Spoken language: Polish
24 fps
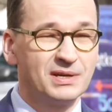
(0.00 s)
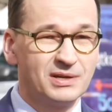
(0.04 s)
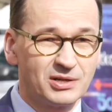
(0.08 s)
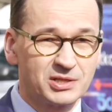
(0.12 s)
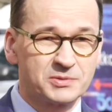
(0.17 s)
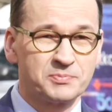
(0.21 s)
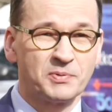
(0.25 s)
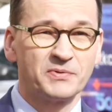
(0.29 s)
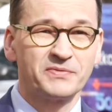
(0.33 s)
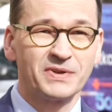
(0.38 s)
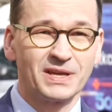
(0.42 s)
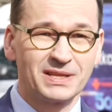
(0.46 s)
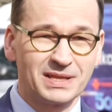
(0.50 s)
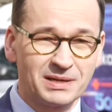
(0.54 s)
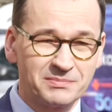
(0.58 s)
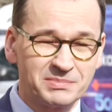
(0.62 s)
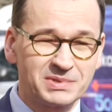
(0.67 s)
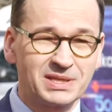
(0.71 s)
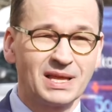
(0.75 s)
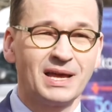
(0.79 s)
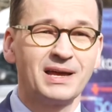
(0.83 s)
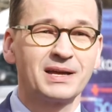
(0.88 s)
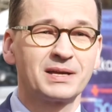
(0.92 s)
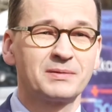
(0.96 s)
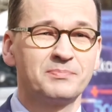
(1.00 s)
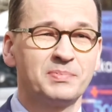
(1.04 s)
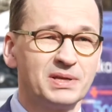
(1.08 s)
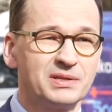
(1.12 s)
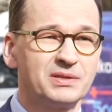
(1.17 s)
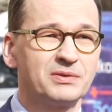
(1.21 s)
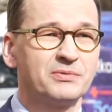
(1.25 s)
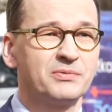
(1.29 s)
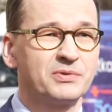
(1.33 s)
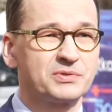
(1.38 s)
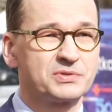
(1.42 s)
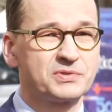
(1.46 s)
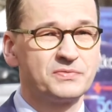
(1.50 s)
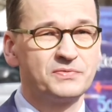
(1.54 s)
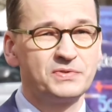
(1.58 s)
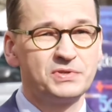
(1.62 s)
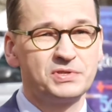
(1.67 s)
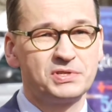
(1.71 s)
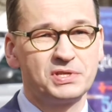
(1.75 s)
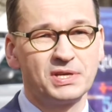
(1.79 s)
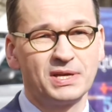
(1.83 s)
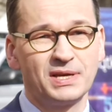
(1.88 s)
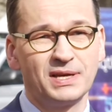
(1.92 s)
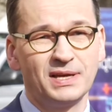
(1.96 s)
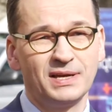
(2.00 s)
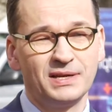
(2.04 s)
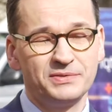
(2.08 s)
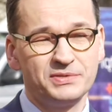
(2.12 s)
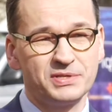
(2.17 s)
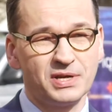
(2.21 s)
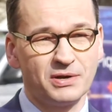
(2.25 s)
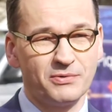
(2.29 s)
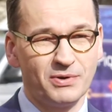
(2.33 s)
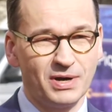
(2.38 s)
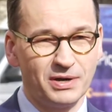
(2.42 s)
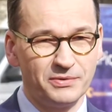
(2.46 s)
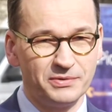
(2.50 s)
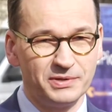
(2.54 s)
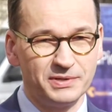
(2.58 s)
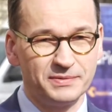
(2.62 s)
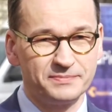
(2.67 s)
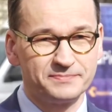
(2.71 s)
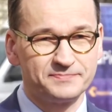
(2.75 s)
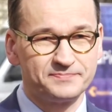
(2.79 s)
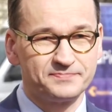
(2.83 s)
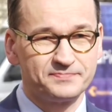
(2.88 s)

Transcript: Odpowiadam tak, będą oczywiście działały.